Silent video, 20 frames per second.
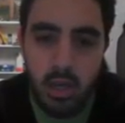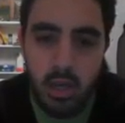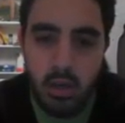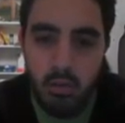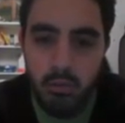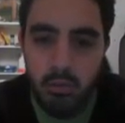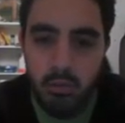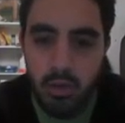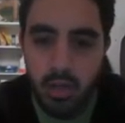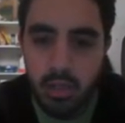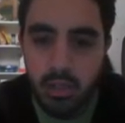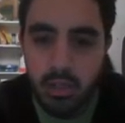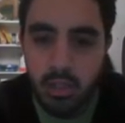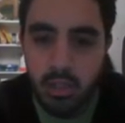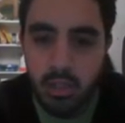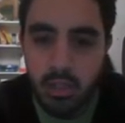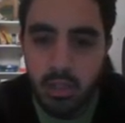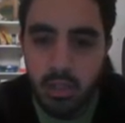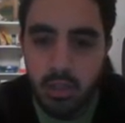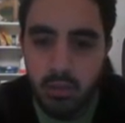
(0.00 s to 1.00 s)

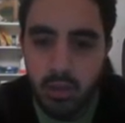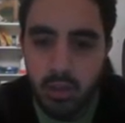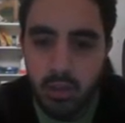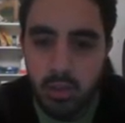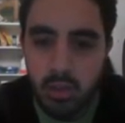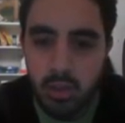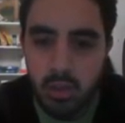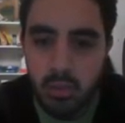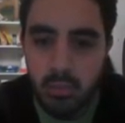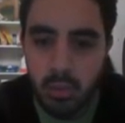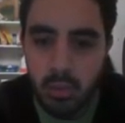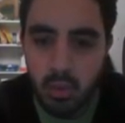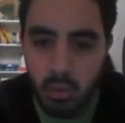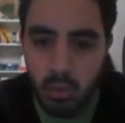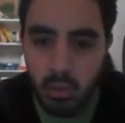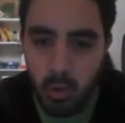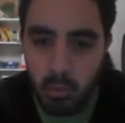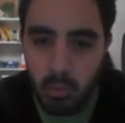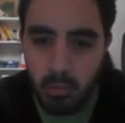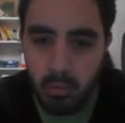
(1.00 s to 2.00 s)
فدي الديفايزرز بتوعهم هما